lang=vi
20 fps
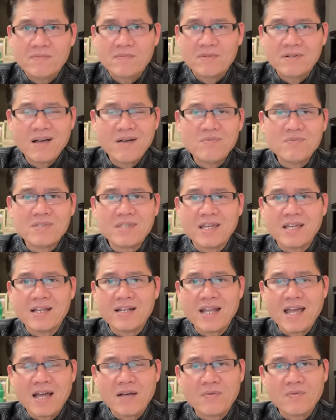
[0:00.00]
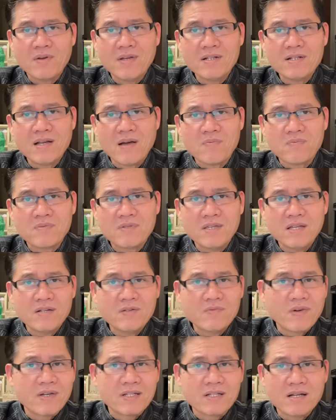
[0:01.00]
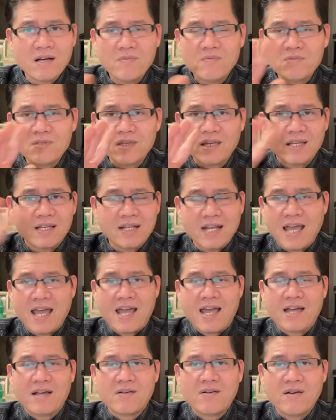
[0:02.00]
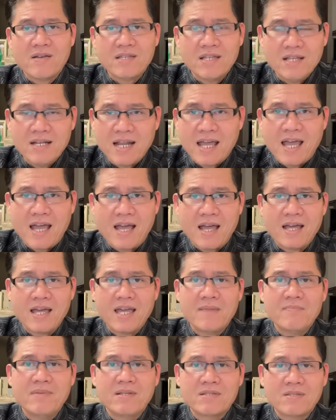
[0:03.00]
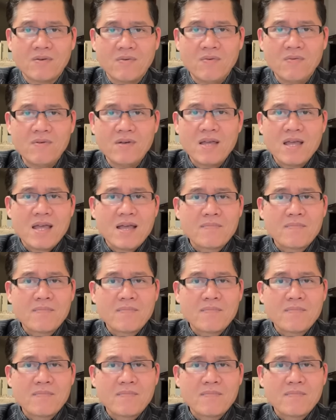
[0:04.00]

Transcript: không chỉ là Nguyễn Ngọc Như Quỳnh không chỉ là coi như là em Minh Tú